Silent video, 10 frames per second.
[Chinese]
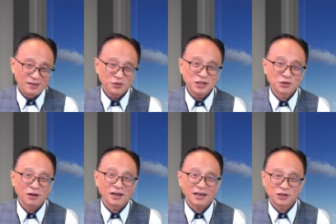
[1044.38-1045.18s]
伪
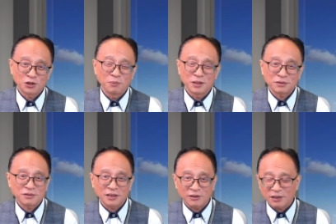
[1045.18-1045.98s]
装啊，冲不出
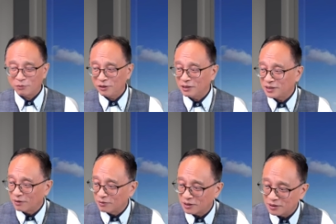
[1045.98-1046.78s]
来，要违约
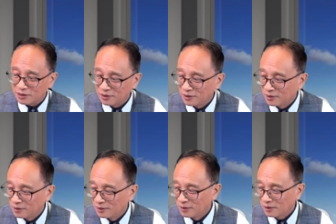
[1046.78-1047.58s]
交割，
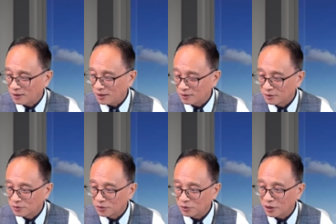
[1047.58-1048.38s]
哎呀，
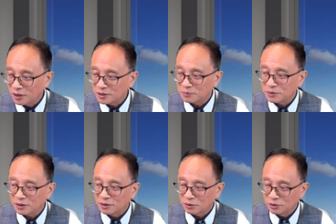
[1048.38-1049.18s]
可怜啊，是不
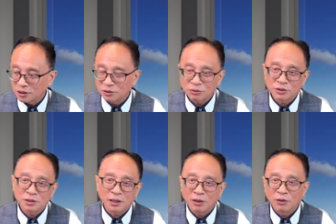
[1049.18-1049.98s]
是？投资人总是
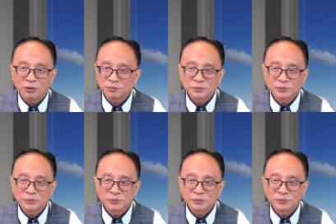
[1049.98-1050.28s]
啊，